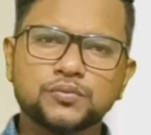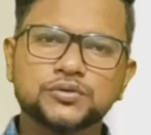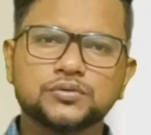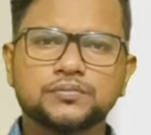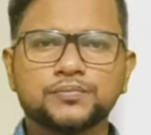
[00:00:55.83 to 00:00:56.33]

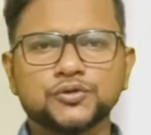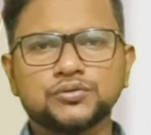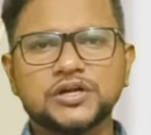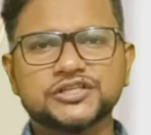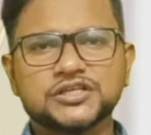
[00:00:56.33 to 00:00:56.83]
প্রথমত
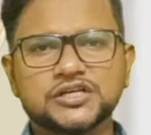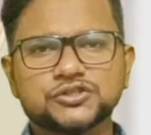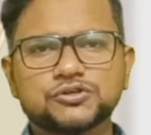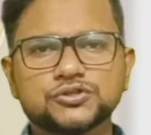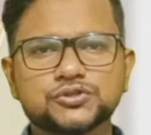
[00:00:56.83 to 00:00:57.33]
বন্ধুরা
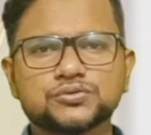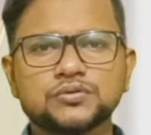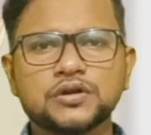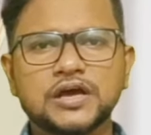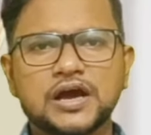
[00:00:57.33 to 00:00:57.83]
শ্বাসকষ্ট
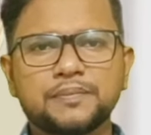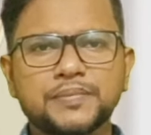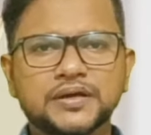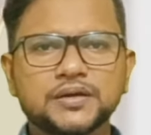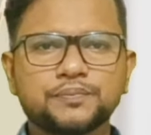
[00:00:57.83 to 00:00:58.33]
শুরু হলে
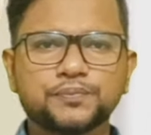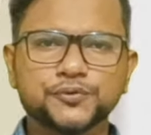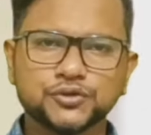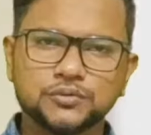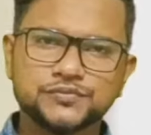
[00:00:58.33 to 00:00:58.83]
আপনাকে
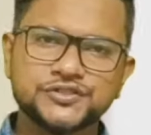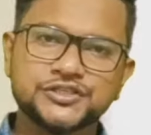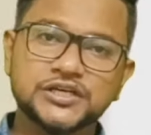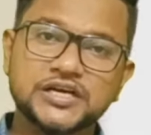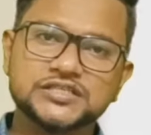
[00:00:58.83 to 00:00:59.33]
প্রথম
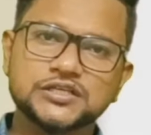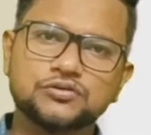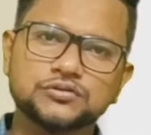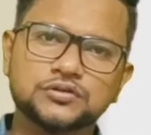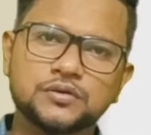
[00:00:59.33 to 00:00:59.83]
যে
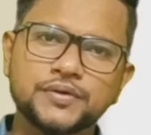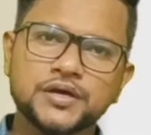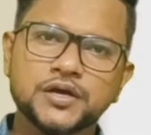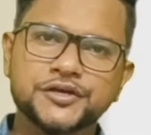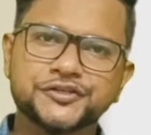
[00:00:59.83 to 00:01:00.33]
কাজটি করতে
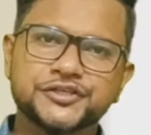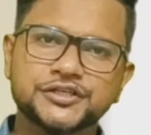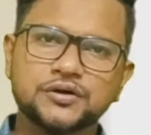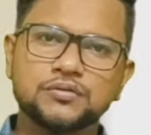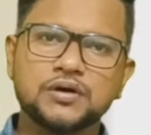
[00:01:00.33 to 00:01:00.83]
হবে
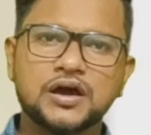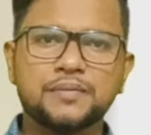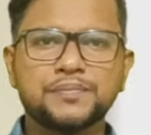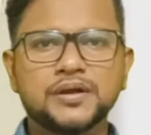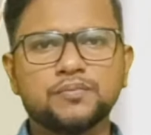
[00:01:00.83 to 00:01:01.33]
সেটা হলো
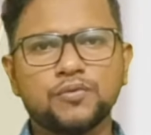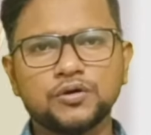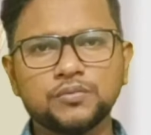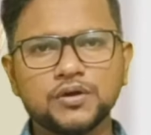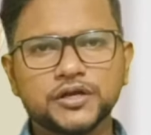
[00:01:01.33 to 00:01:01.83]
আপনার
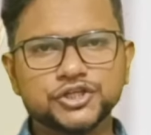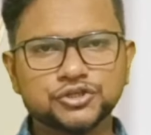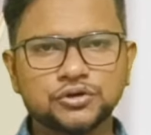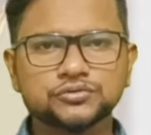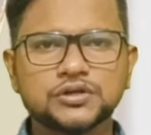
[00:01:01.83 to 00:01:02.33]

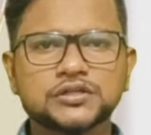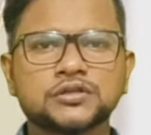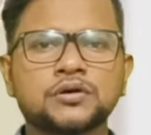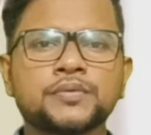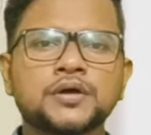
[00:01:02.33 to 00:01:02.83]
মনোবলকে শক্ত
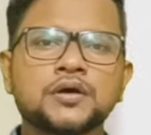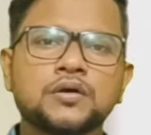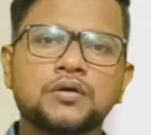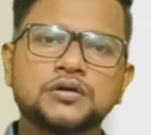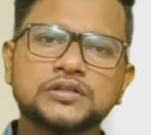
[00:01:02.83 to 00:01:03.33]
রাখতে হবে
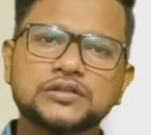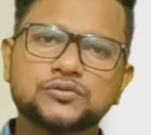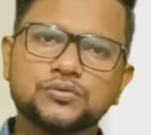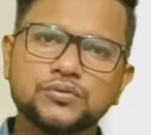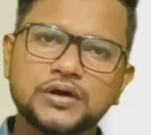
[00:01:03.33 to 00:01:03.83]
অর্থাৎ